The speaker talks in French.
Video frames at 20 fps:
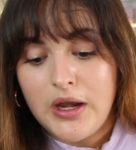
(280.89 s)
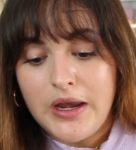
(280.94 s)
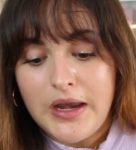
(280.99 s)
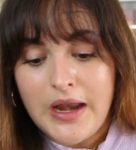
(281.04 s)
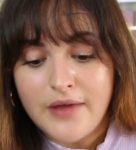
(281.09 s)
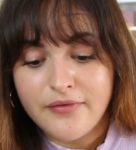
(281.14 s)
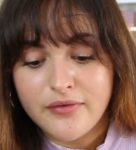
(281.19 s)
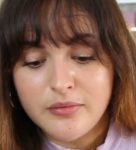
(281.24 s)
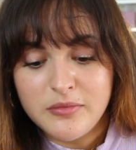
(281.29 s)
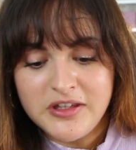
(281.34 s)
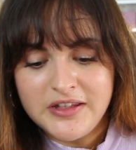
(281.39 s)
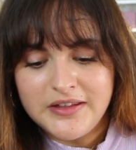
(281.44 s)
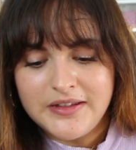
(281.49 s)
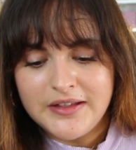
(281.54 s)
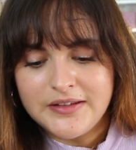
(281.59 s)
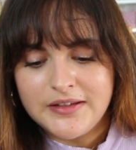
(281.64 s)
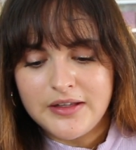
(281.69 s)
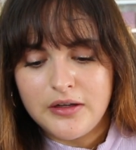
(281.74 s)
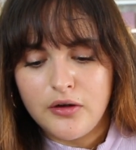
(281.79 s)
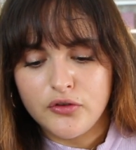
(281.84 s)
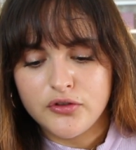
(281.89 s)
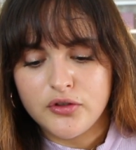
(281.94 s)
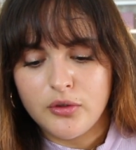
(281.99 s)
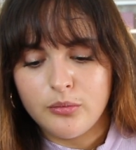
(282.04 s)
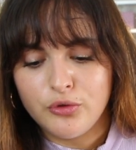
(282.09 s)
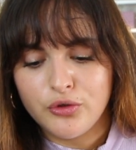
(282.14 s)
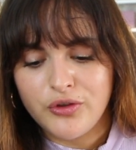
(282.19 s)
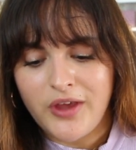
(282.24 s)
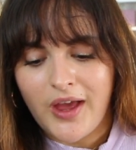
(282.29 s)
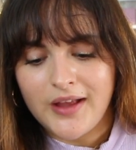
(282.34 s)
La féminité c'est
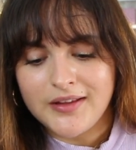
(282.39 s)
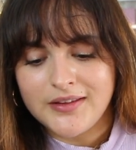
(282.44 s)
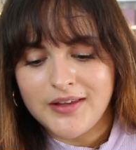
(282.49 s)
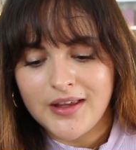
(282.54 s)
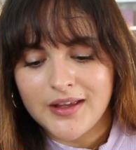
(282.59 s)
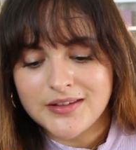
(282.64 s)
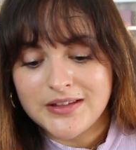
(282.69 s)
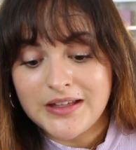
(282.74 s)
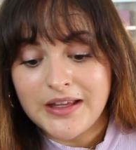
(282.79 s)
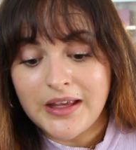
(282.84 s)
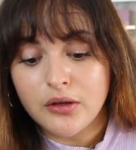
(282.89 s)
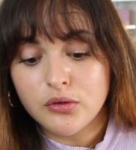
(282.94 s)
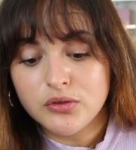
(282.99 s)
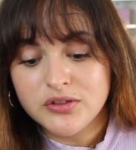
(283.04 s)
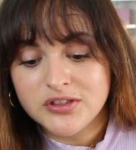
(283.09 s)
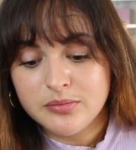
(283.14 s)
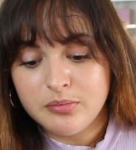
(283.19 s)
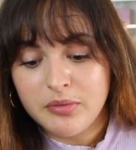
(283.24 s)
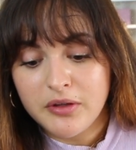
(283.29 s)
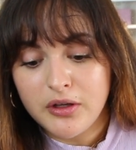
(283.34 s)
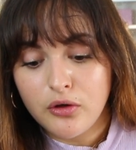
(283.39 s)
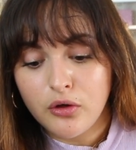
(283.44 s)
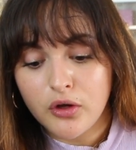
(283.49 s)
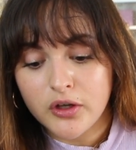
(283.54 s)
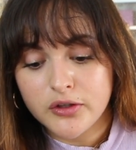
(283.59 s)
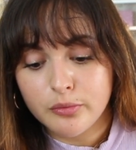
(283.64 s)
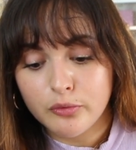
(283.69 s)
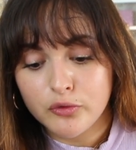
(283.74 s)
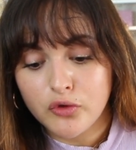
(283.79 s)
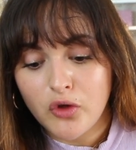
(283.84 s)
l'ensemble de caractères stéréotypés
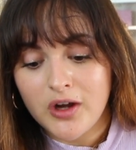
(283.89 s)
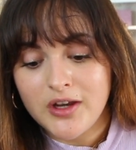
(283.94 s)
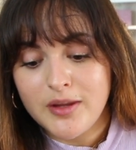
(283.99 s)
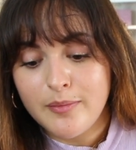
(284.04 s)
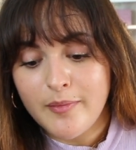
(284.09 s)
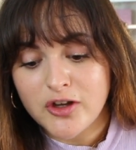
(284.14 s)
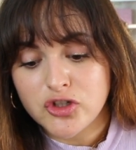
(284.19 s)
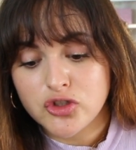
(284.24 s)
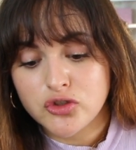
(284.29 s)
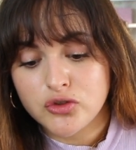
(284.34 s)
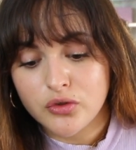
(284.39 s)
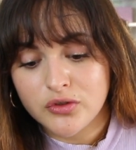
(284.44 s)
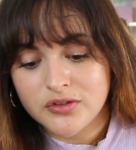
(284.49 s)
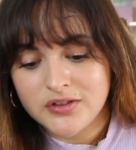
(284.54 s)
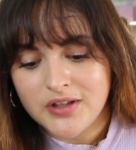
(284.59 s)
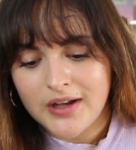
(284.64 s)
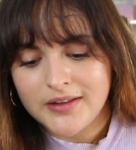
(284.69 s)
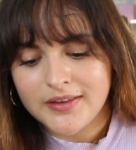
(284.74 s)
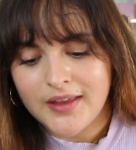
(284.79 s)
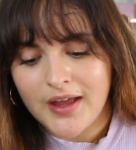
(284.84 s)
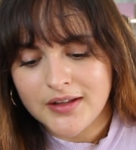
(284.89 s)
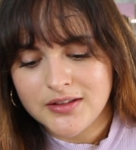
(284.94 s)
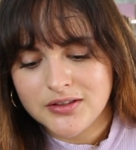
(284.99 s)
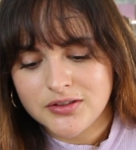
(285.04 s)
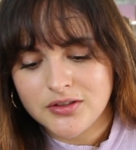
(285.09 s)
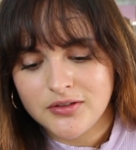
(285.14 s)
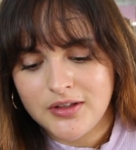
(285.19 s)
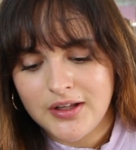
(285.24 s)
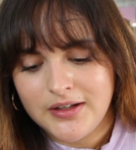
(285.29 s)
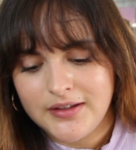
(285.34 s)
correspondant à l'image sociale
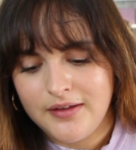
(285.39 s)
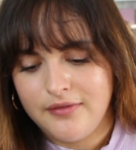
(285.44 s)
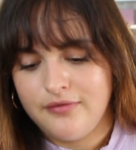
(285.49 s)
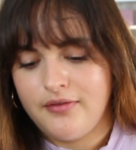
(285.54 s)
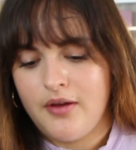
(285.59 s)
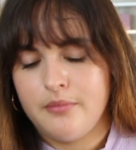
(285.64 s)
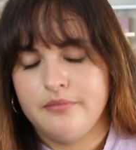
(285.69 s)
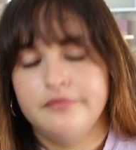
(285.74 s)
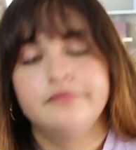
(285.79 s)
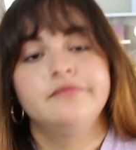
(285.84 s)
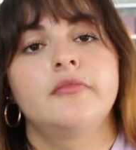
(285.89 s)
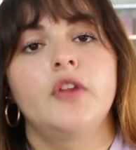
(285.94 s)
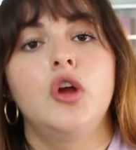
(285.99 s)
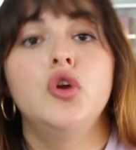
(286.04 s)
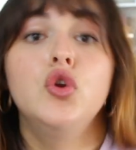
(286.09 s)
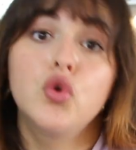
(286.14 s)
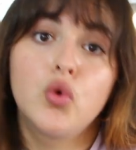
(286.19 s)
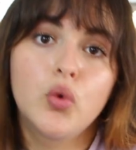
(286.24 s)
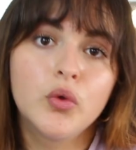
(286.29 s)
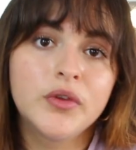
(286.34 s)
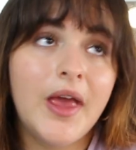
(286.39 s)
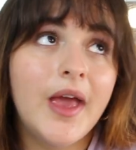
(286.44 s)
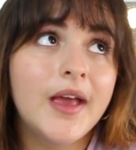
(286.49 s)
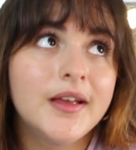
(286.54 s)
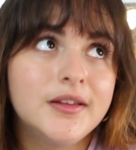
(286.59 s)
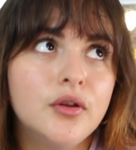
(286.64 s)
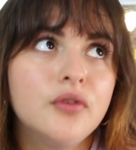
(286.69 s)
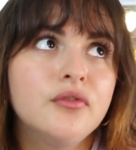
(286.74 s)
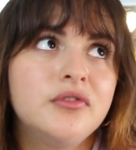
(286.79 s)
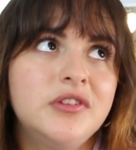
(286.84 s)
traditionnelle des femmes Le contraire
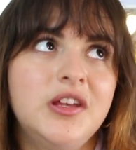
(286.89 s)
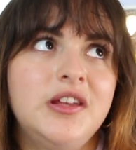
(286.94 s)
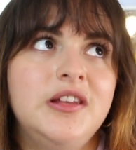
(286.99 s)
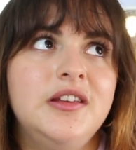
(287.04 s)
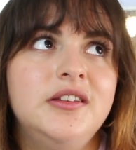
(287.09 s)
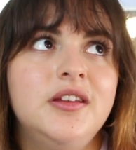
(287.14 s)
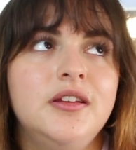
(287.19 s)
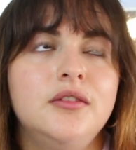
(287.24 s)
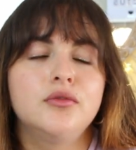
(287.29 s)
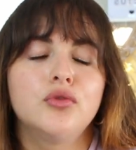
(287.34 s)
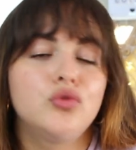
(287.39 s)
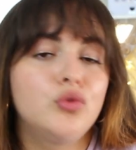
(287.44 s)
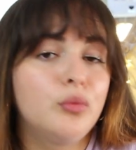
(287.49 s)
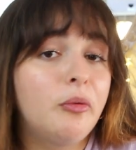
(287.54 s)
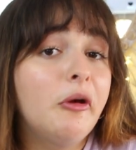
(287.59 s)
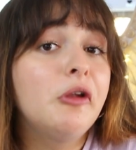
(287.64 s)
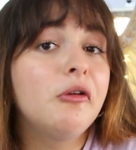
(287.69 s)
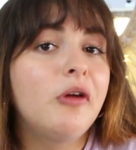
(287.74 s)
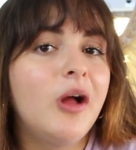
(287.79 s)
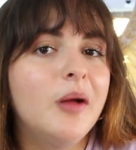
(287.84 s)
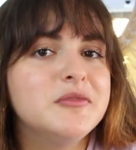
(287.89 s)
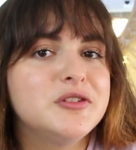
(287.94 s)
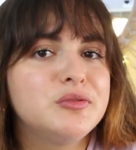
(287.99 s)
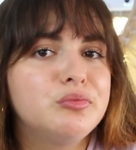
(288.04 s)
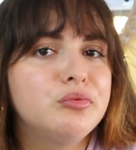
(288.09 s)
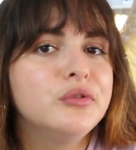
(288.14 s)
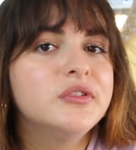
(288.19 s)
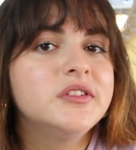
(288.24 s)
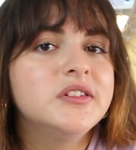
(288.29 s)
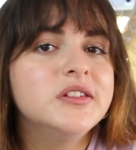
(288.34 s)
étant virilité, dont on parlera un petit
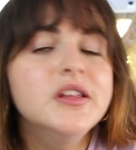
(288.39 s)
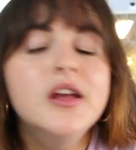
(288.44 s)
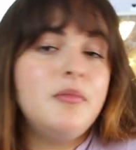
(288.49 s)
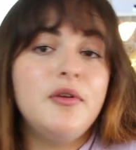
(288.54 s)
peu aussi.